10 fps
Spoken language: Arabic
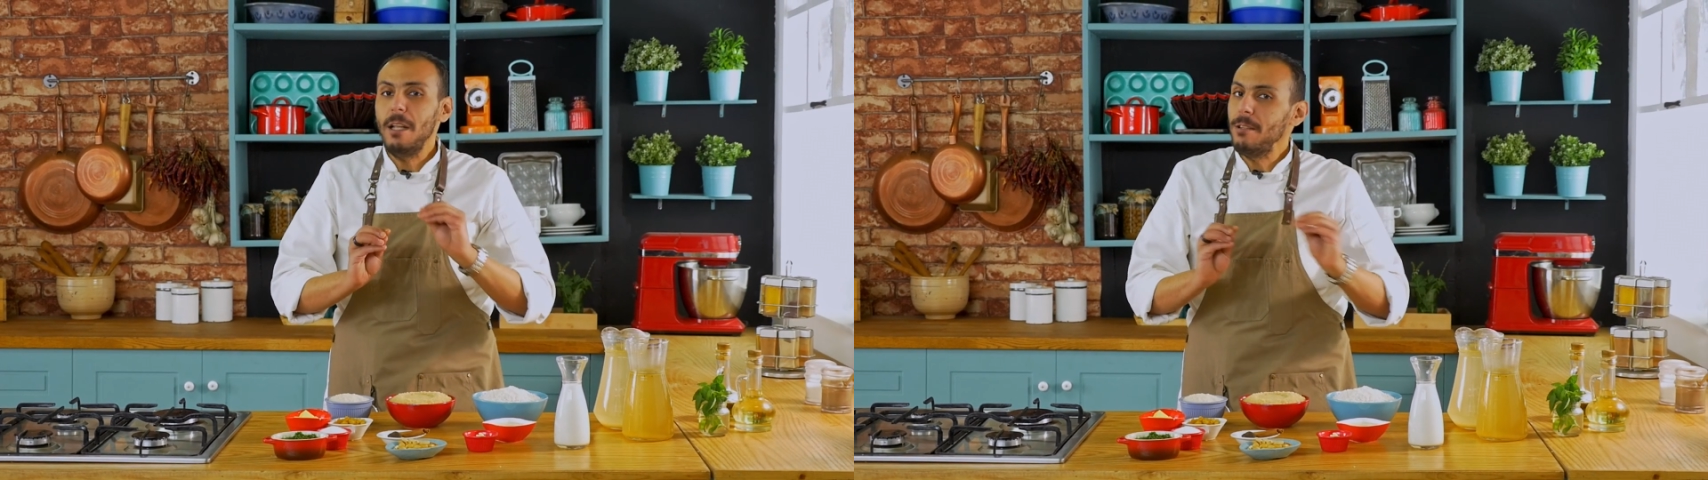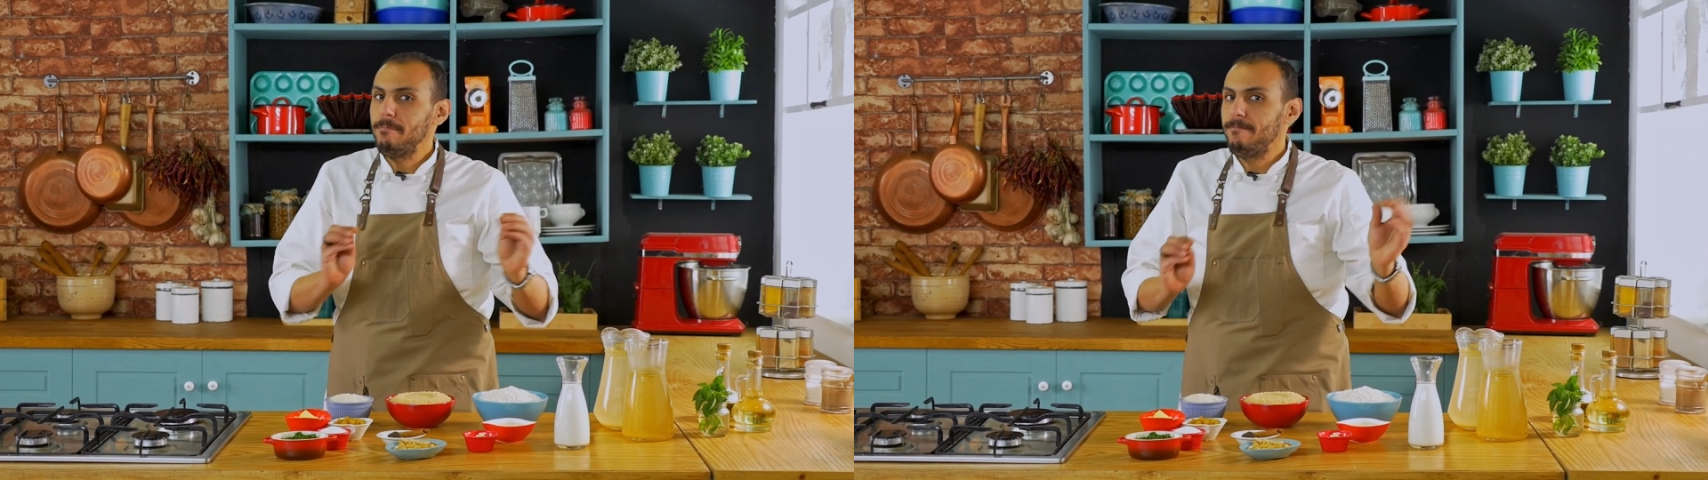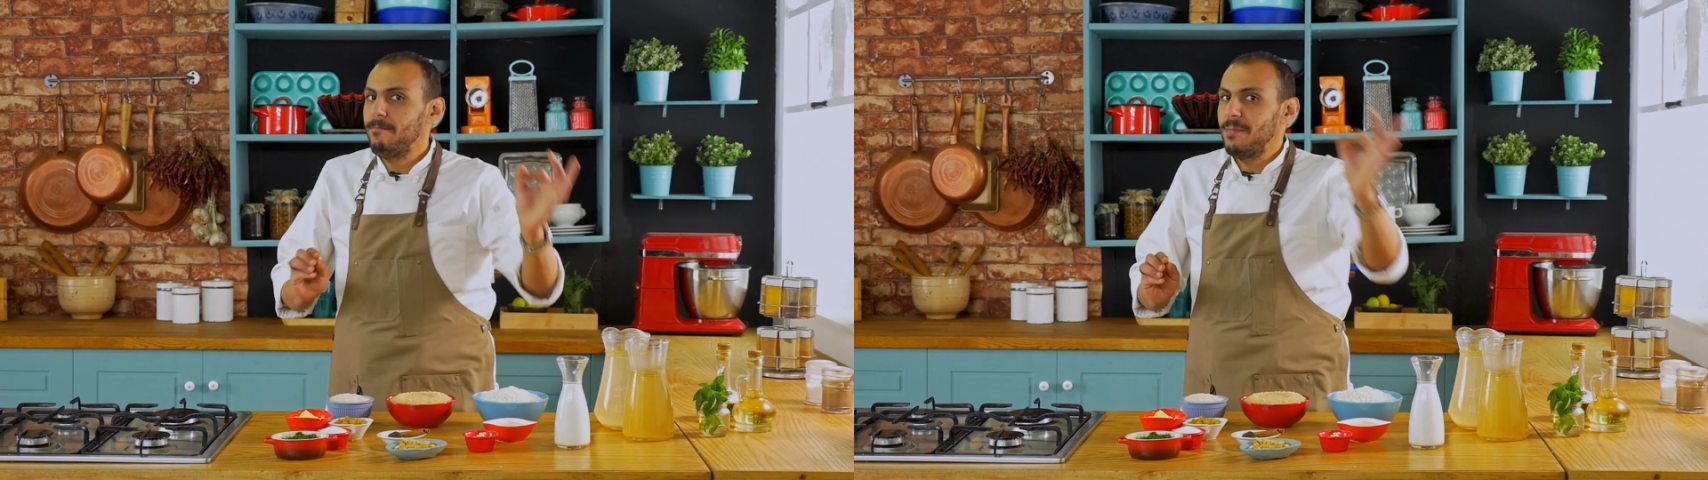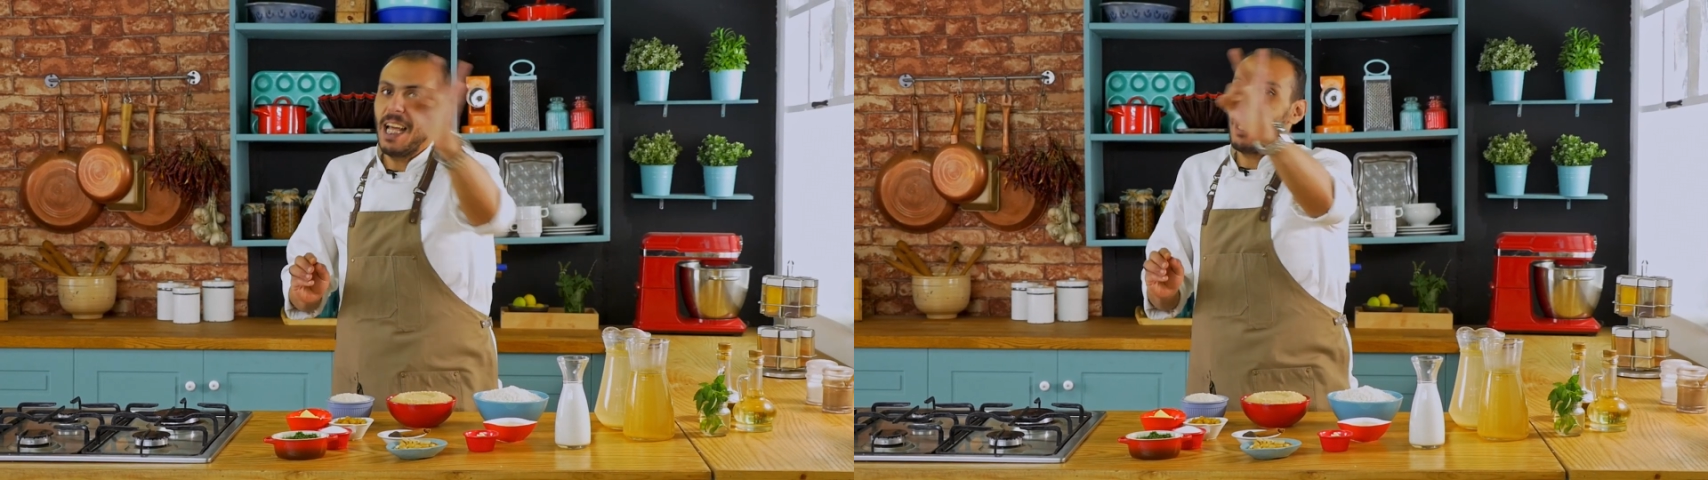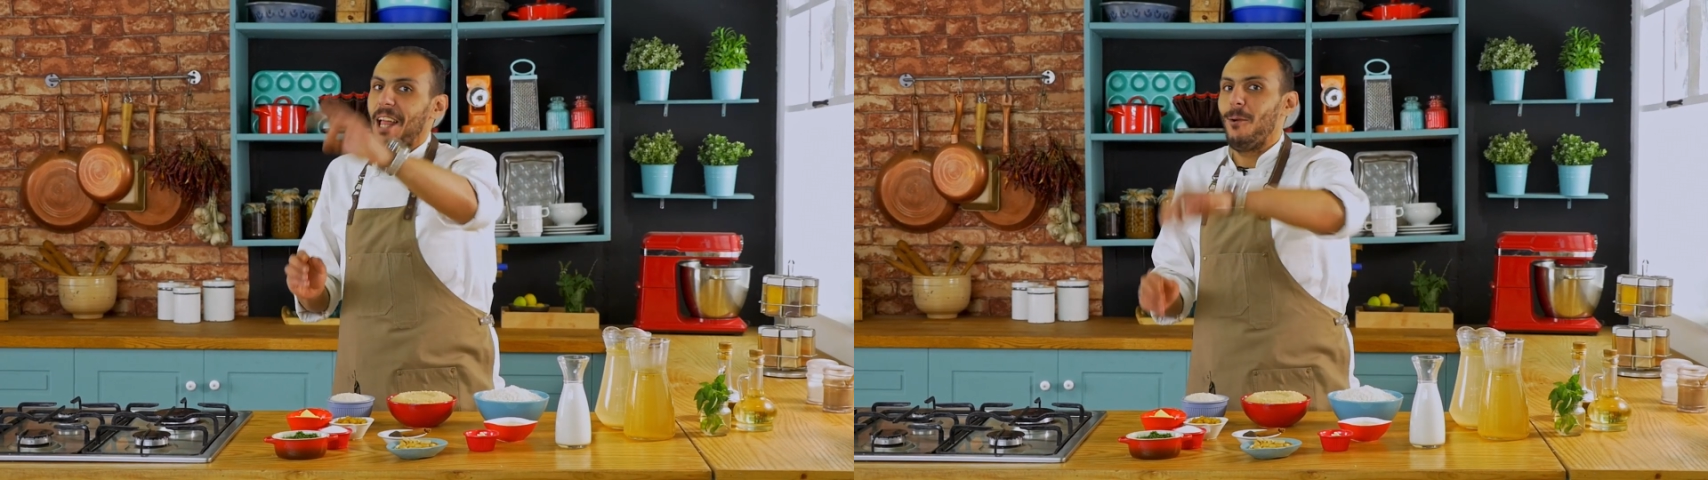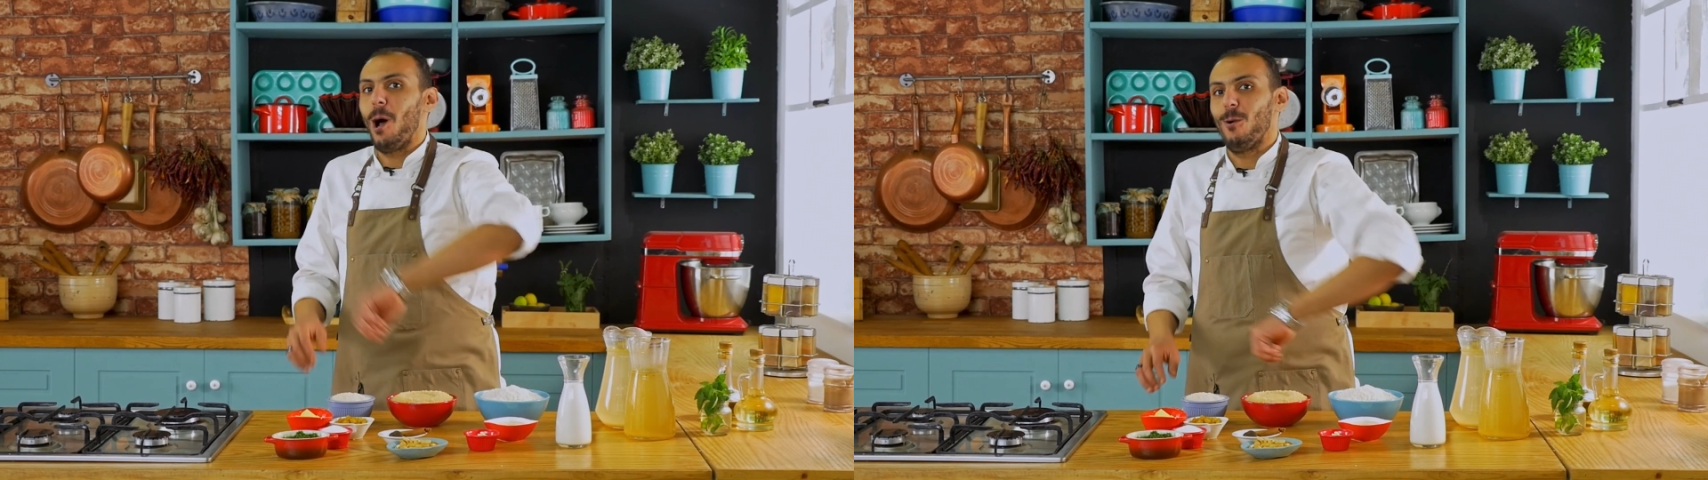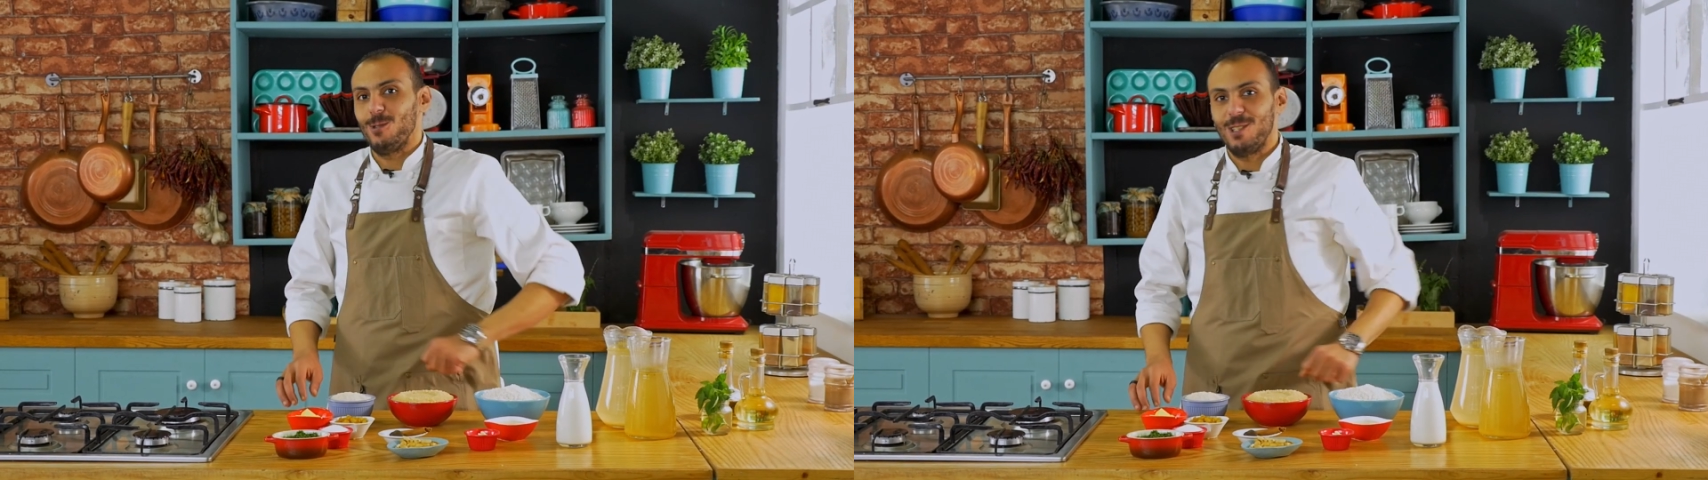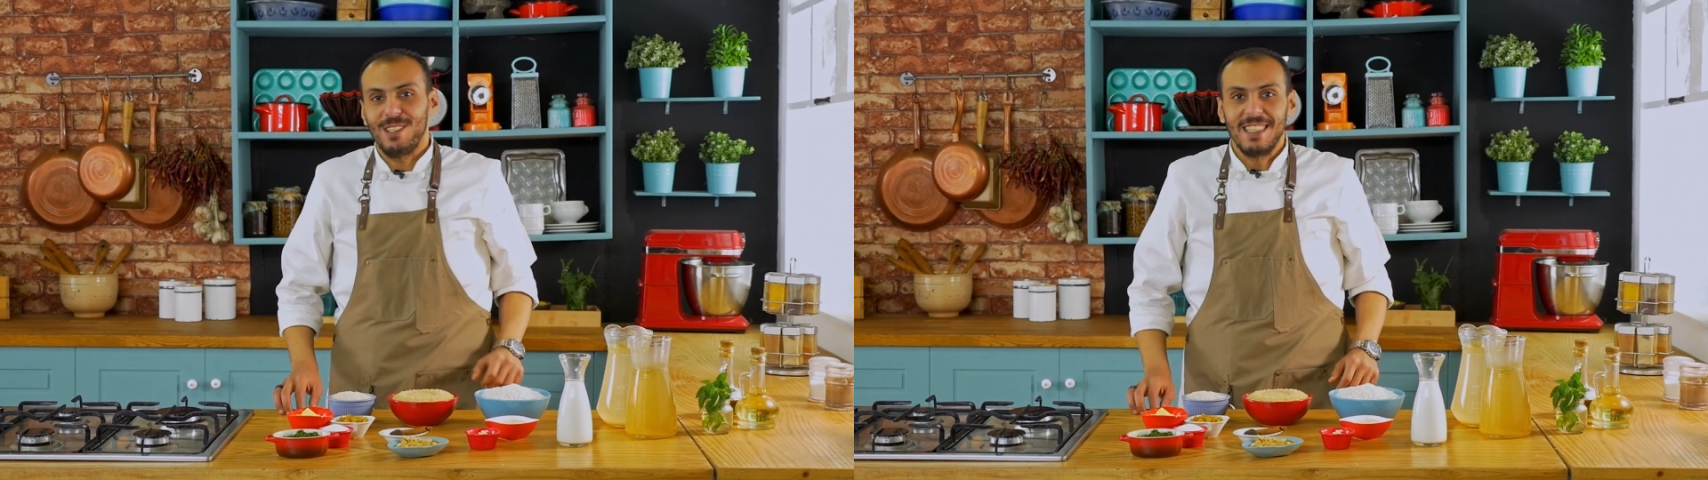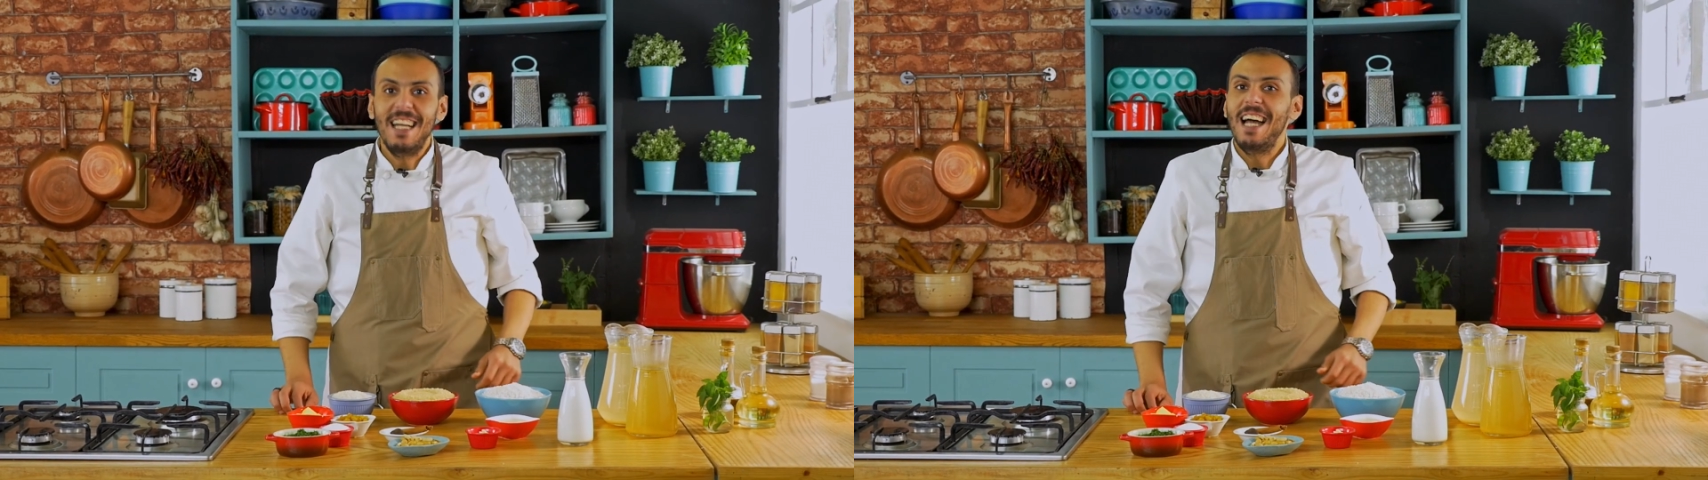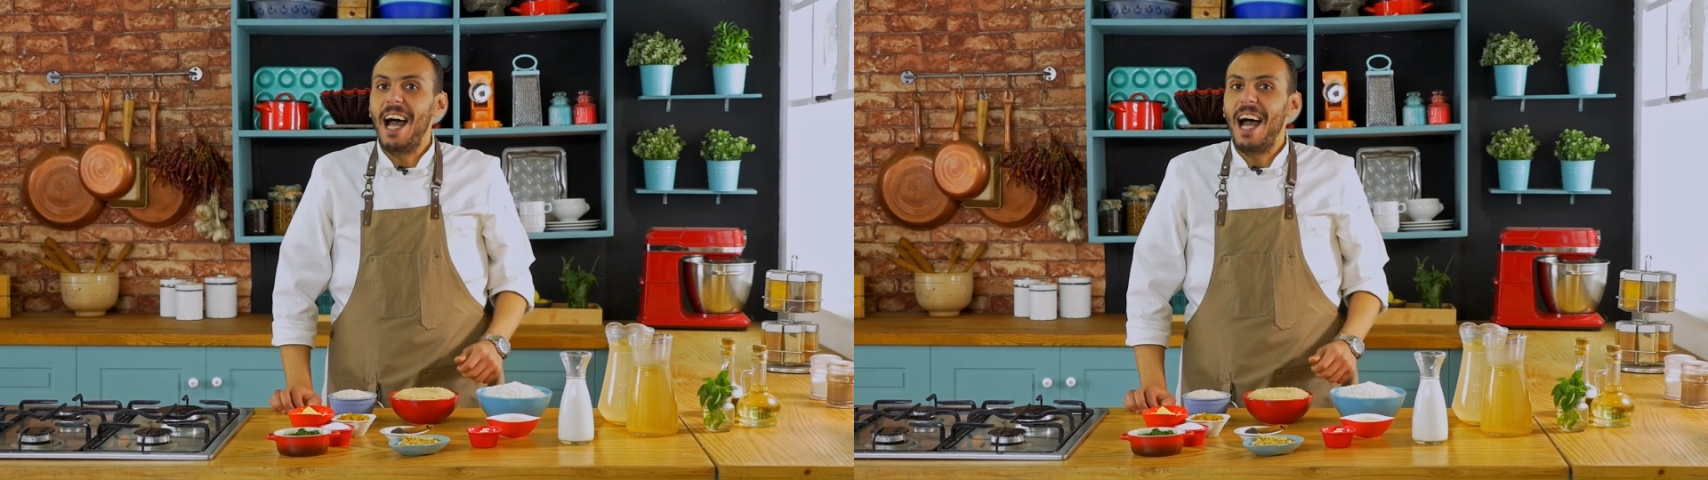بعض ثلاث انواع رز